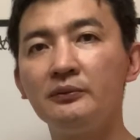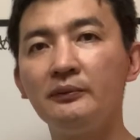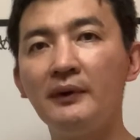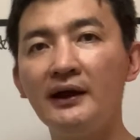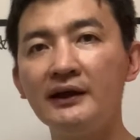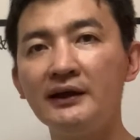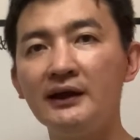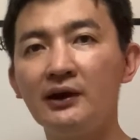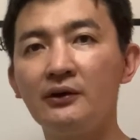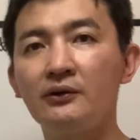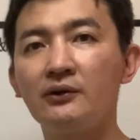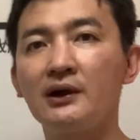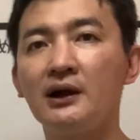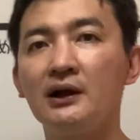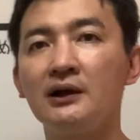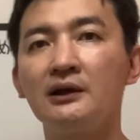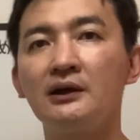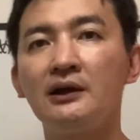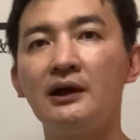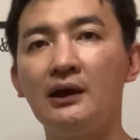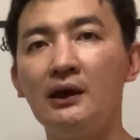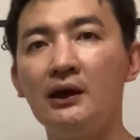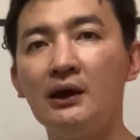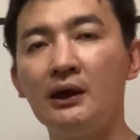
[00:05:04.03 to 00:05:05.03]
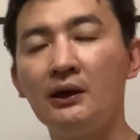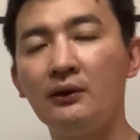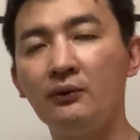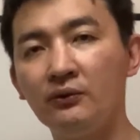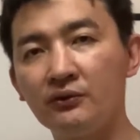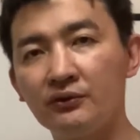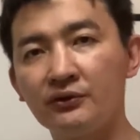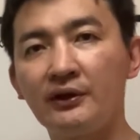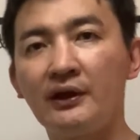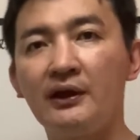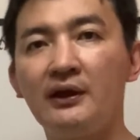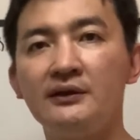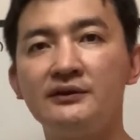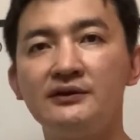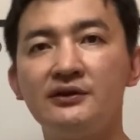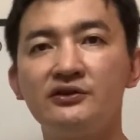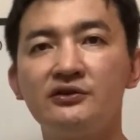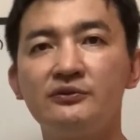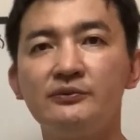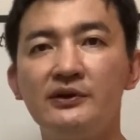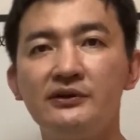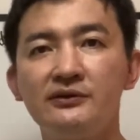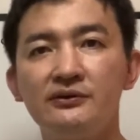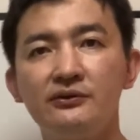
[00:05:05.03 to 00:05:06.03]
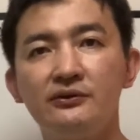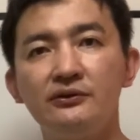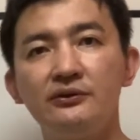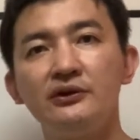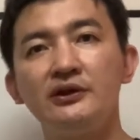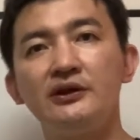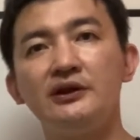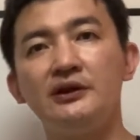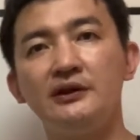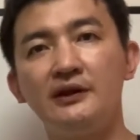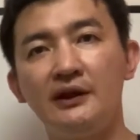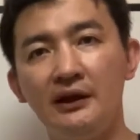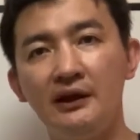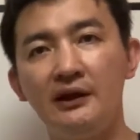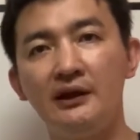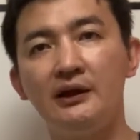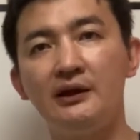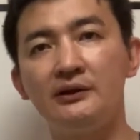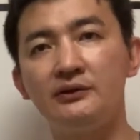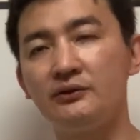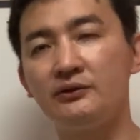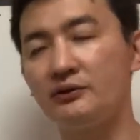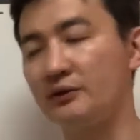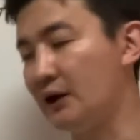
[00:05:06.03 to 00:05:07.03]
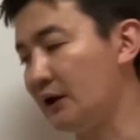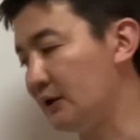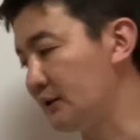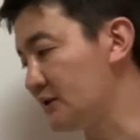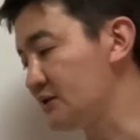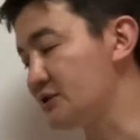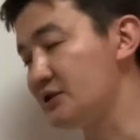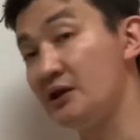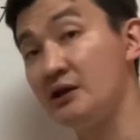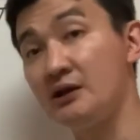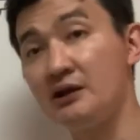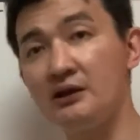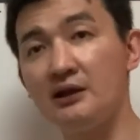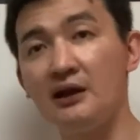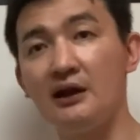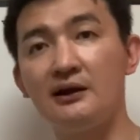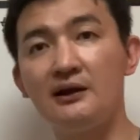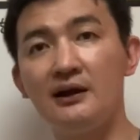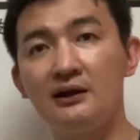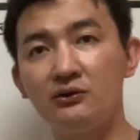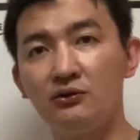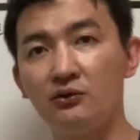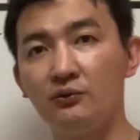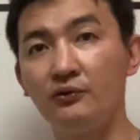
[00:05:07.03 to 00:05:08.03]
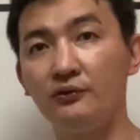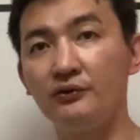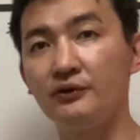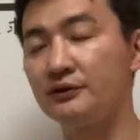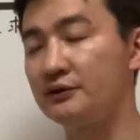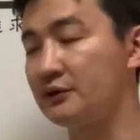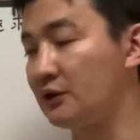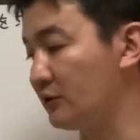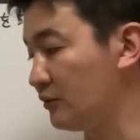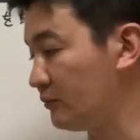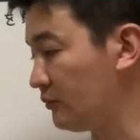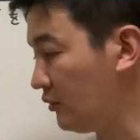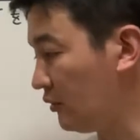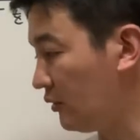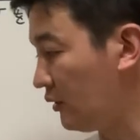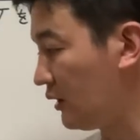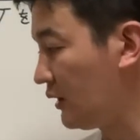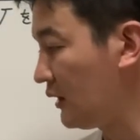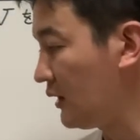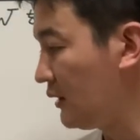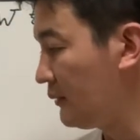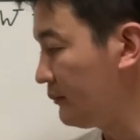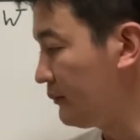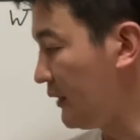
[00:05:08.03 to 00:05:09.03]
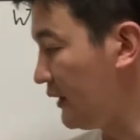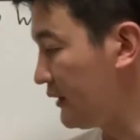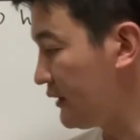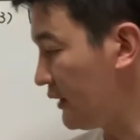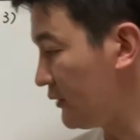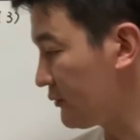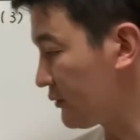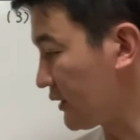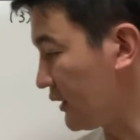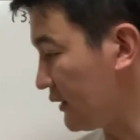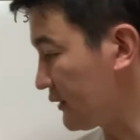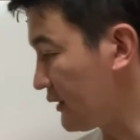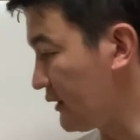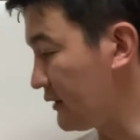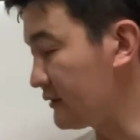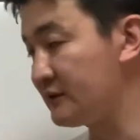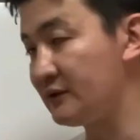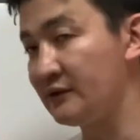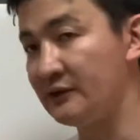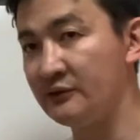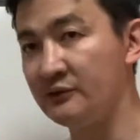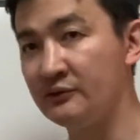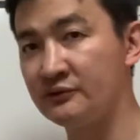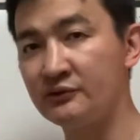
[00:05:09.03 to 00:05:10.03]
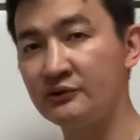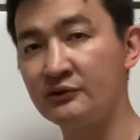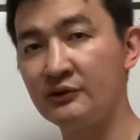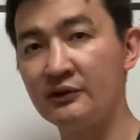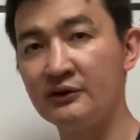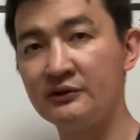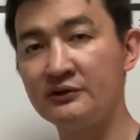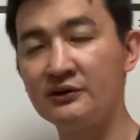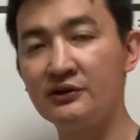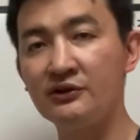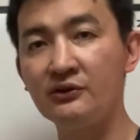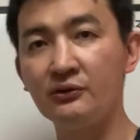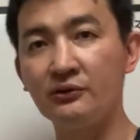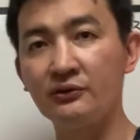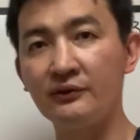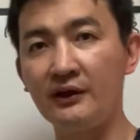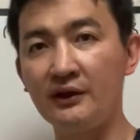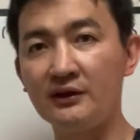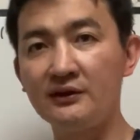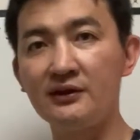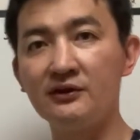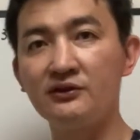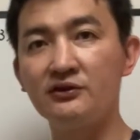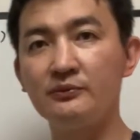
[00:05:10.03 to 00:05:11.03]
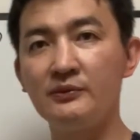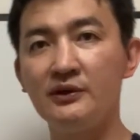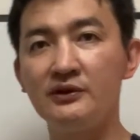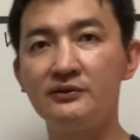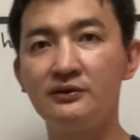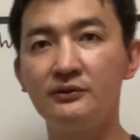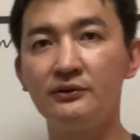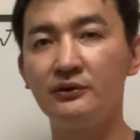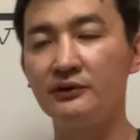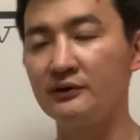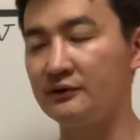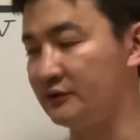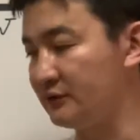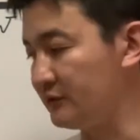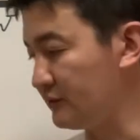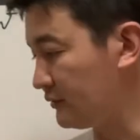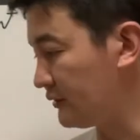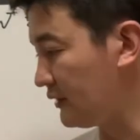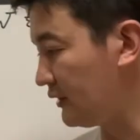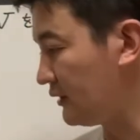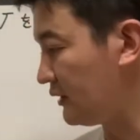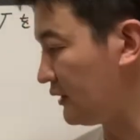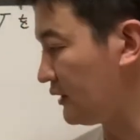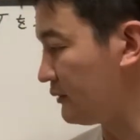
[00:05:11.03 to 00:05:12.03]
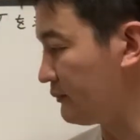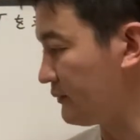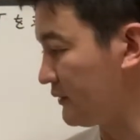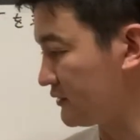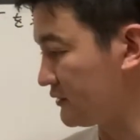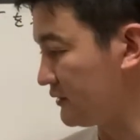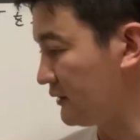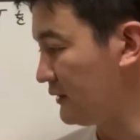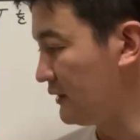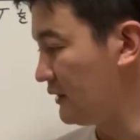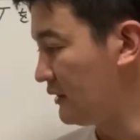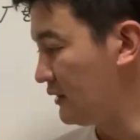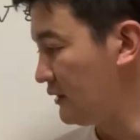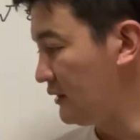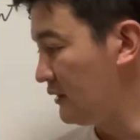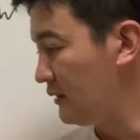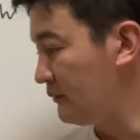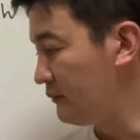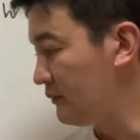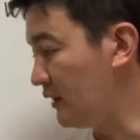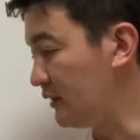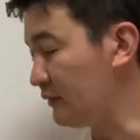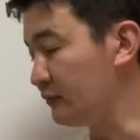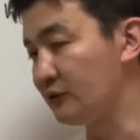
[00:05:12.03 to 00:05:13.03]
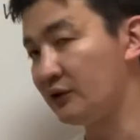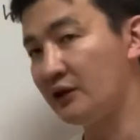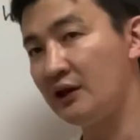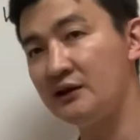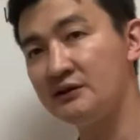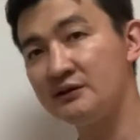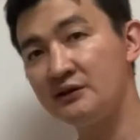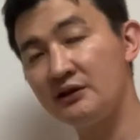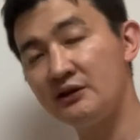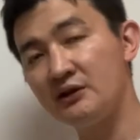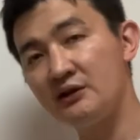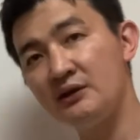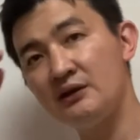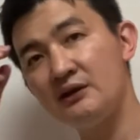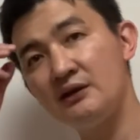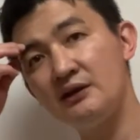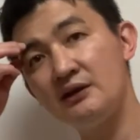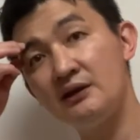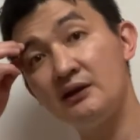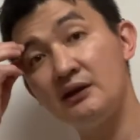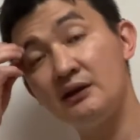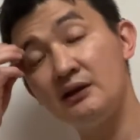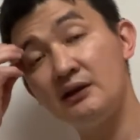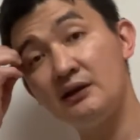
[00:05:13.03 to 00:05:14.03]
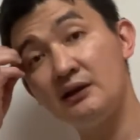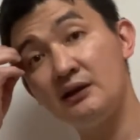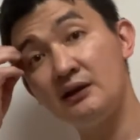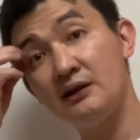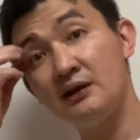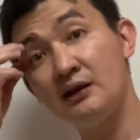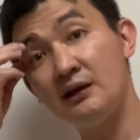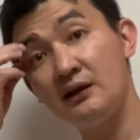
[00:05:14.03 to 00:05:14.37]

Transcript: マイヤーの関係を、えー、説明するときにね、えー、ちょっと話していきたいなと思うんですけども、マイヤーの関係の式をね、説明するときにすぐ出てきます。あの、定積